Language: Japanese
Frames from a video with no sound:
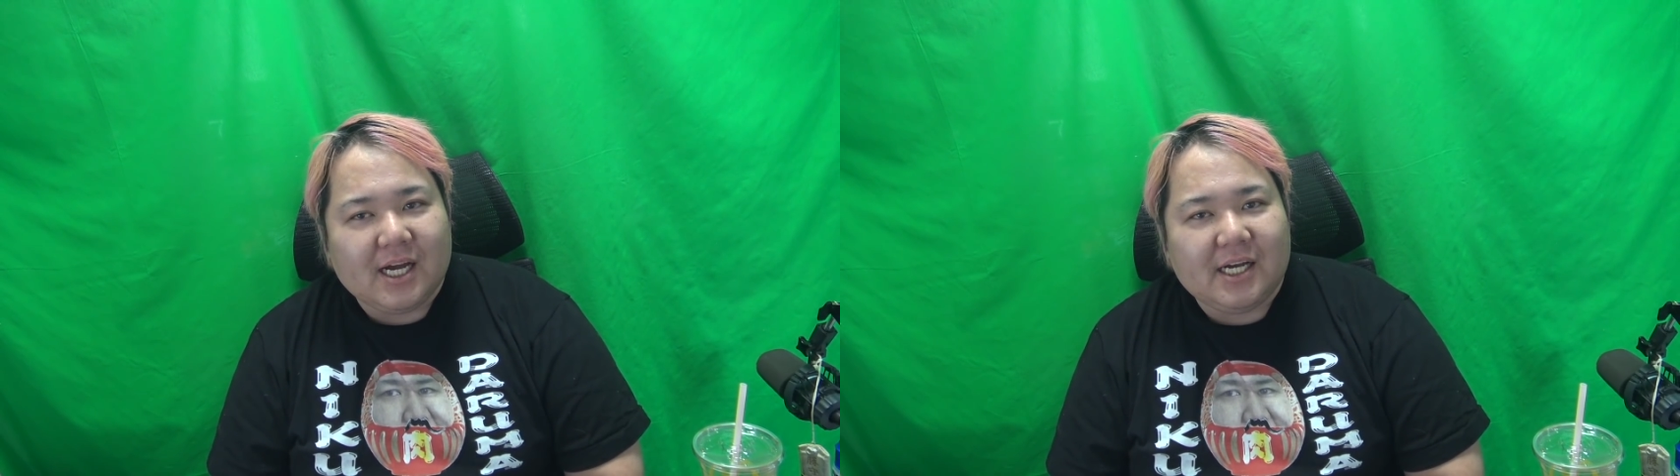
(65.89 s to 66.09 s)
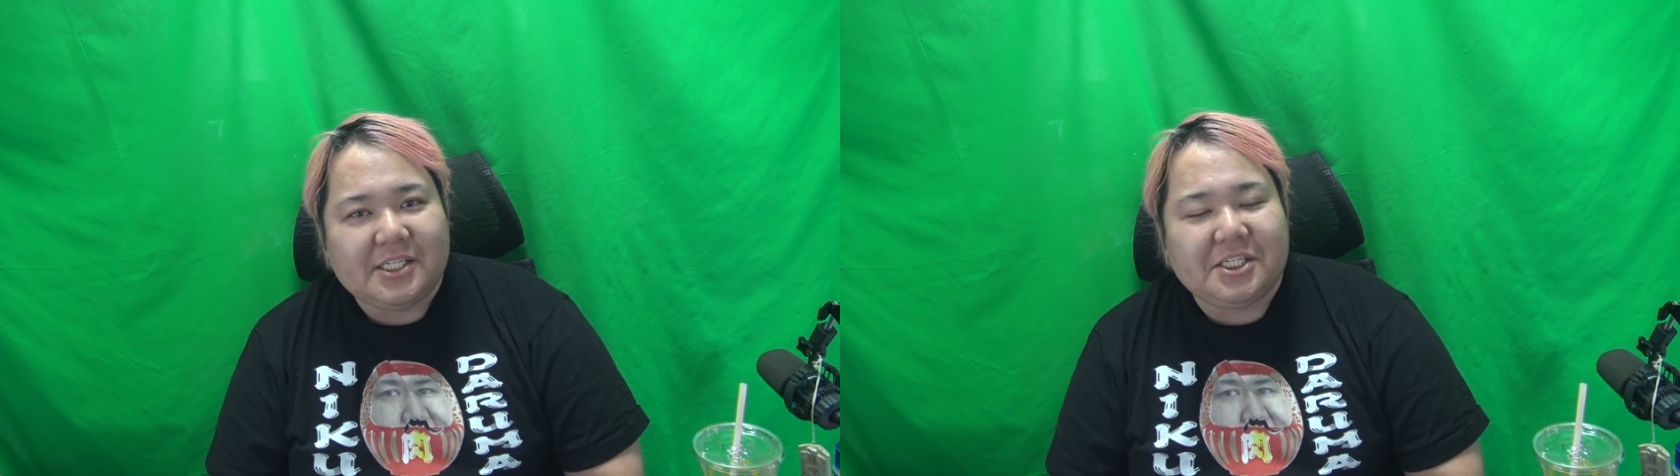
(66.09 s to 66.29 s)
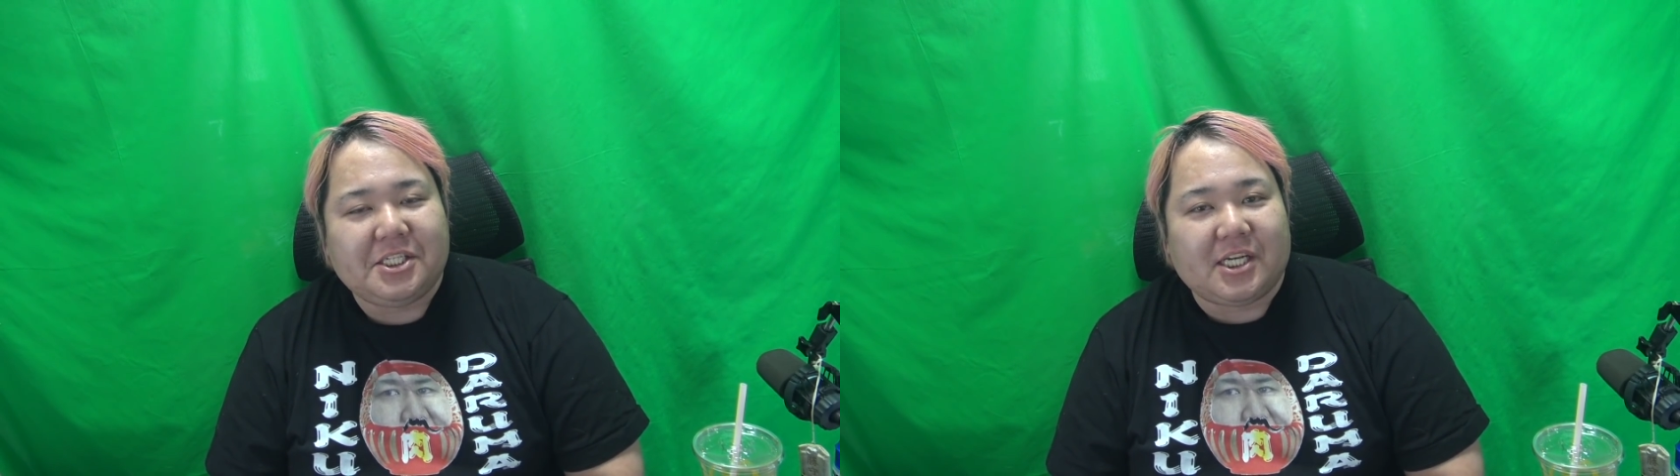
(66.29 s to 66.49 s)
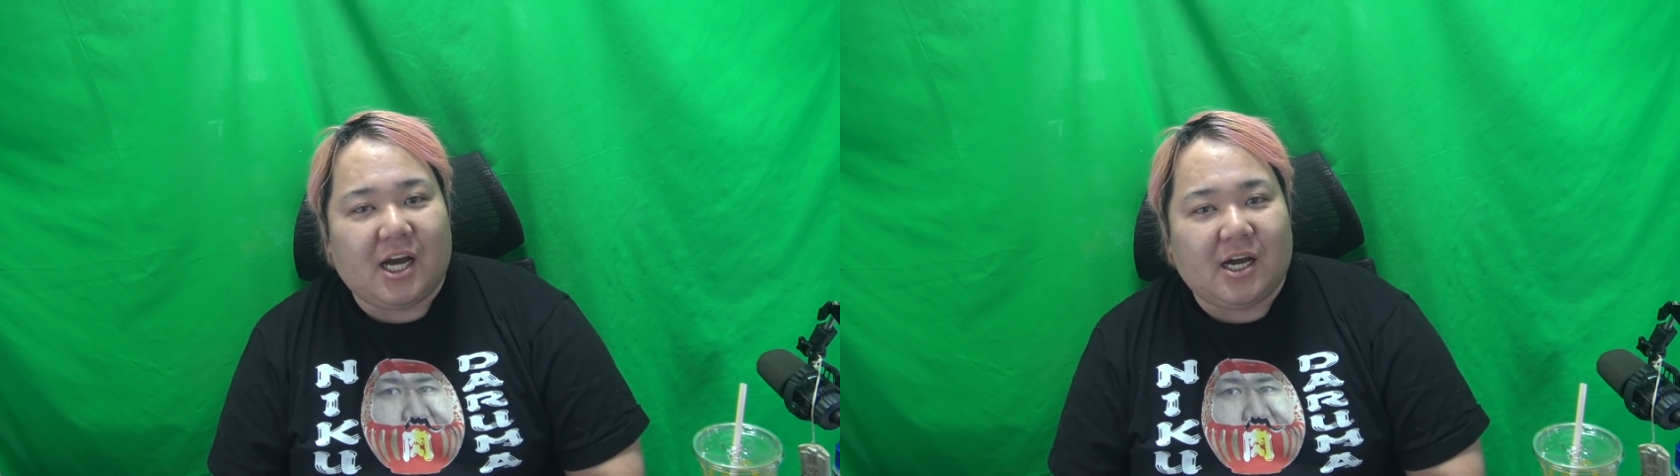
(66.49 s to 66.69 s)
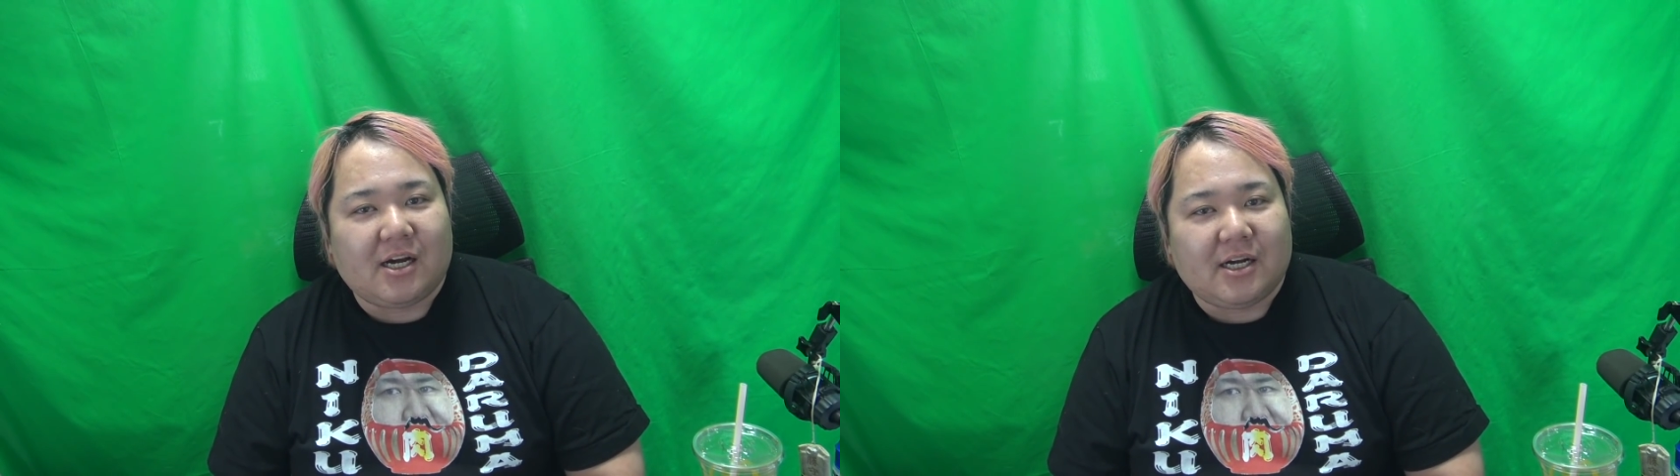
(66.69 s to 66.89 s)
配信
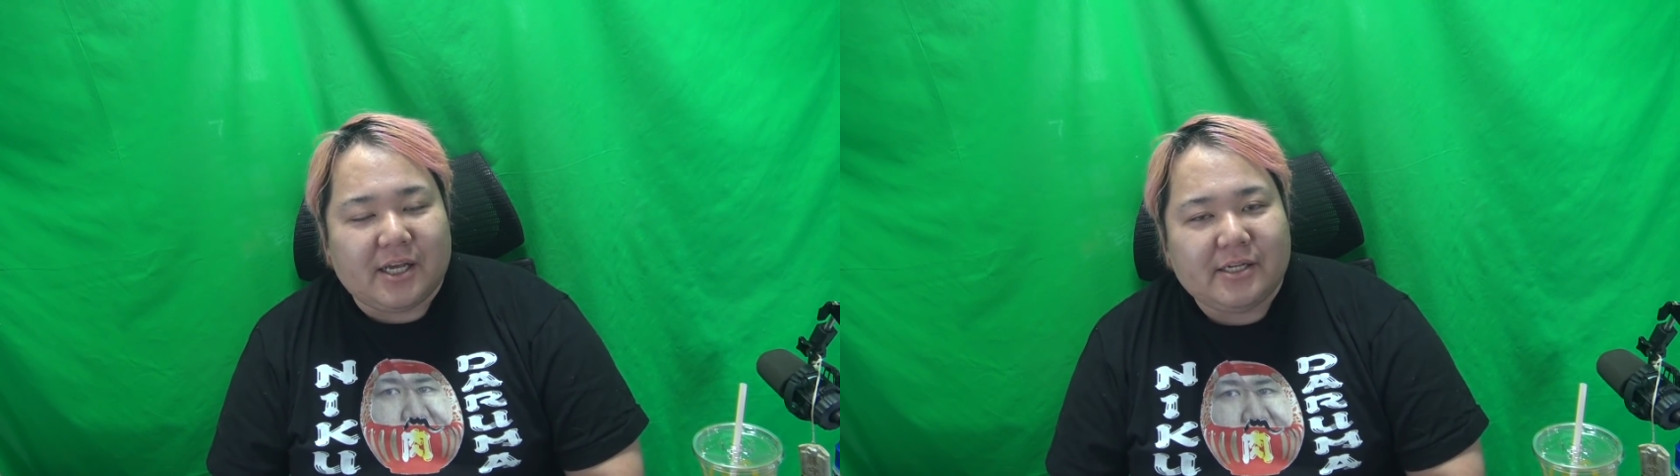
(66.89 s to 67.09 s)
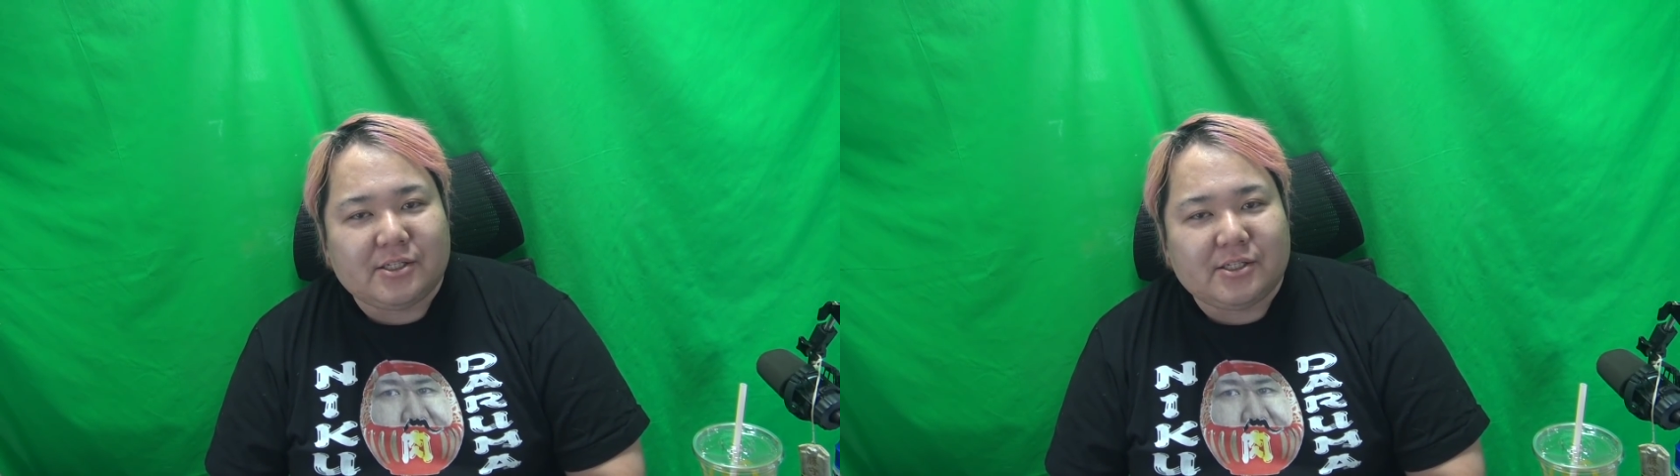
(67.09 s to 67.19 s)
者がね、